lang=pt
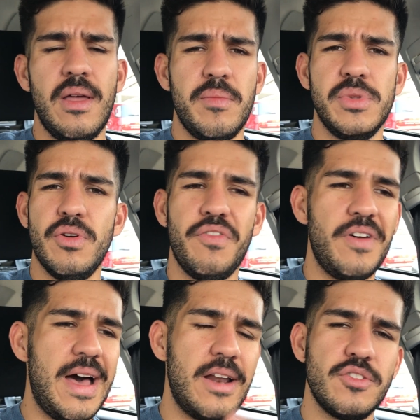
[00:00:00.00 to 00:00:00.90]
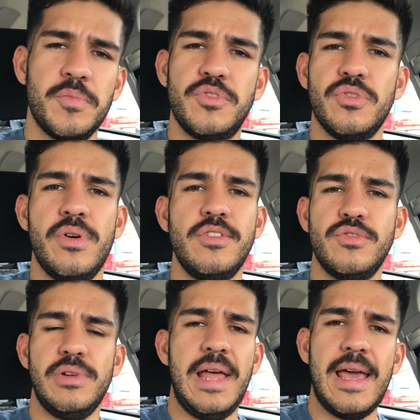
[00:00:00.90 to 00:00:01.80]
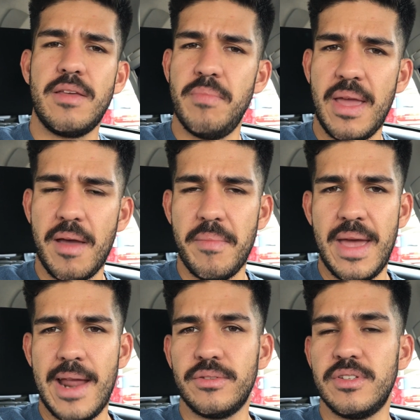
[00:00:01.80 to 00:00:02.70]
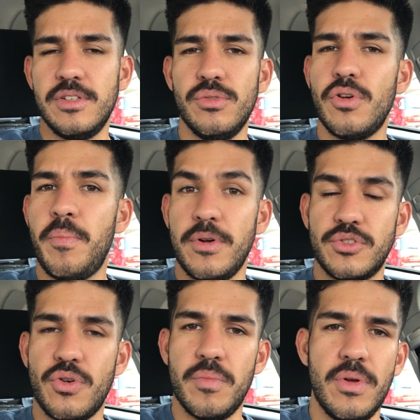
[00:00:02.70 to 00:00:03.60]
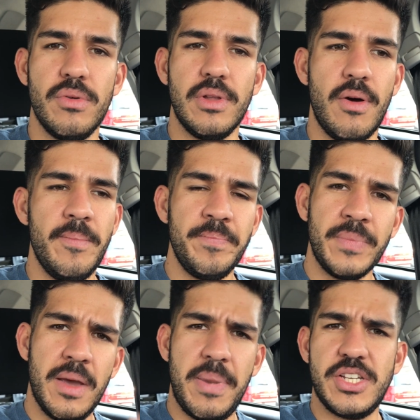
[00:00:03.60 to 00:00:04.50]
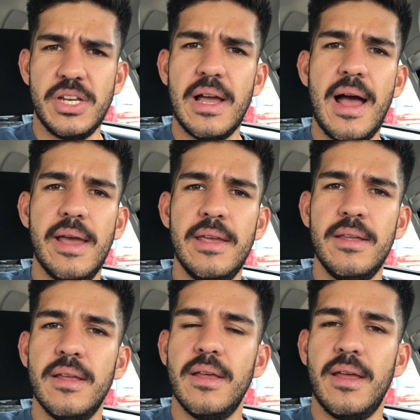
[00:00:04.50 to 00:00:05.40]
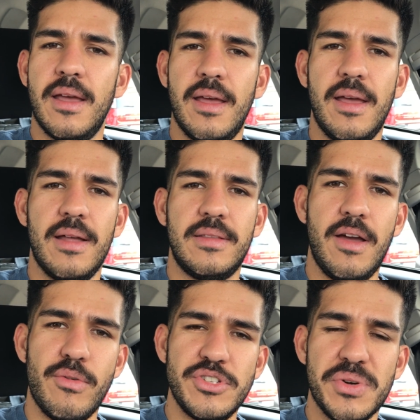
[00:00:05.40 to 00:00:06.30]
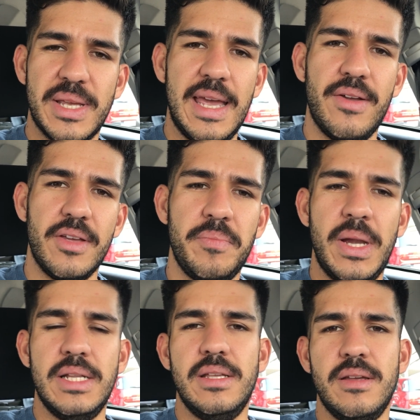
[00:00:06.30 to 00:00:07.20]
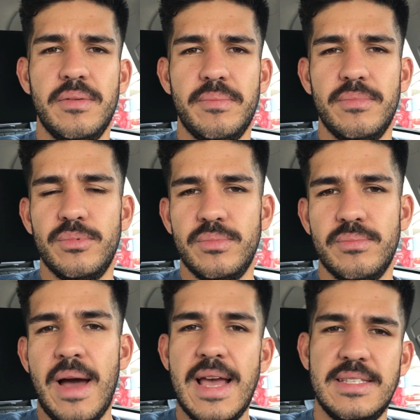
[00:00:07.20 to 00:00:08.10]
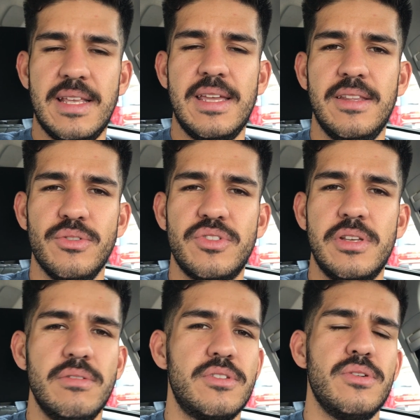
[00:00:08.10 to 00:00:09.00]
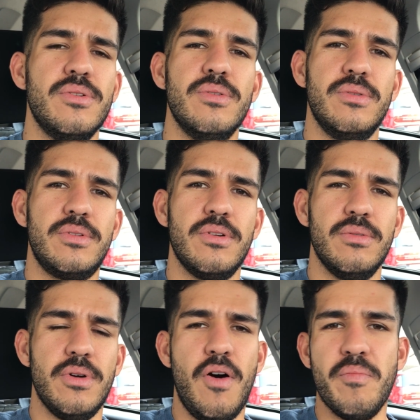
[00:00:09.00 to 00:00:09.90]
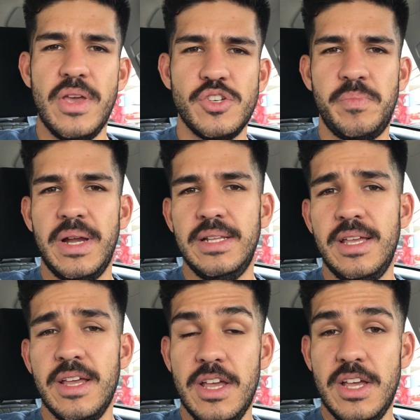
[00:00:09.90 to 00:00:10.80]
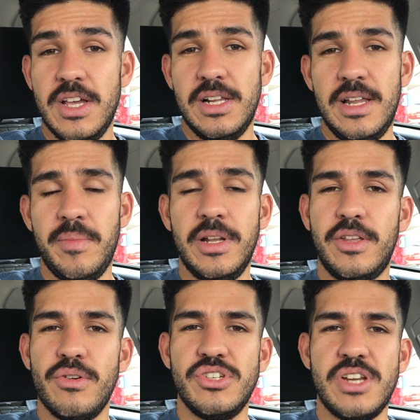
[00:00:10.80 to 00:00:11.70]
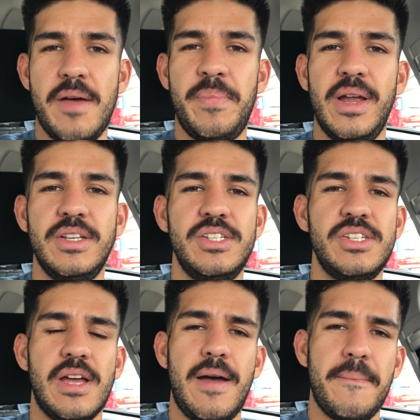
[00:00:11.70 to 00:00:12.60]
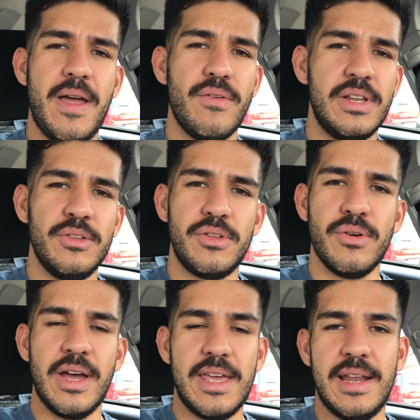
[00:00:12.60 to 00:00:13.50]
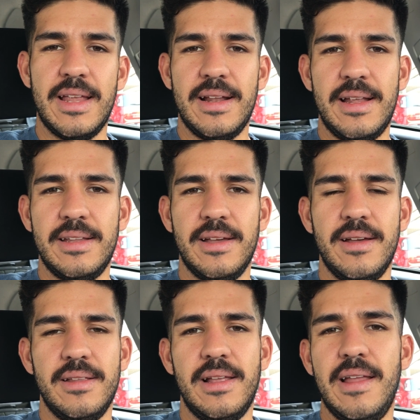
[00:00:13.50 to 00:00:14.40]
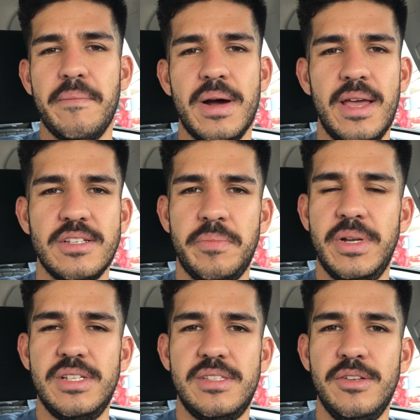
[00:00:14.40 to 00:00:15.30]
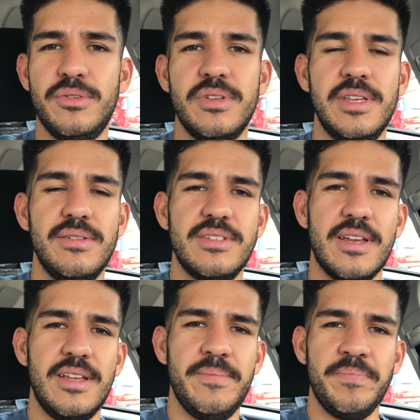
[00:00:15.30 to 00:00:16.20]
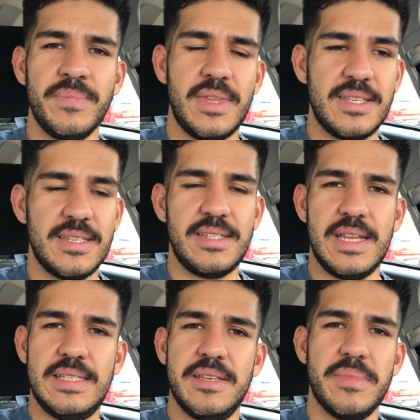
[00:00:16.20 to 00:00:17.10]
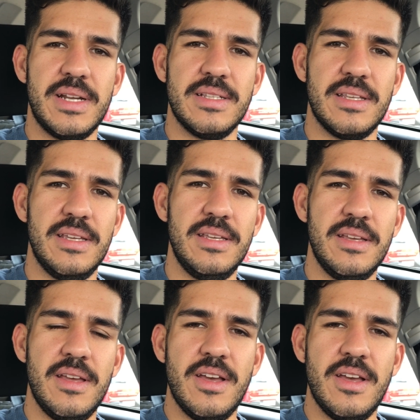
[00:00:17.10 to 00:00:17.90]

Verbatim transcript: Me deu várias opções, um leque bem aberto assim do que eu posso comer ou não, para chegar aí é, até onde eu quero aí perder mais ainda os quilos que eu, que eu almejo perder Lembrando que eu já perdi já a maioria do que eu ganhei lá, lá na, na, Alemanha, já perdi 5 quilos aí, nessas três semanas aí.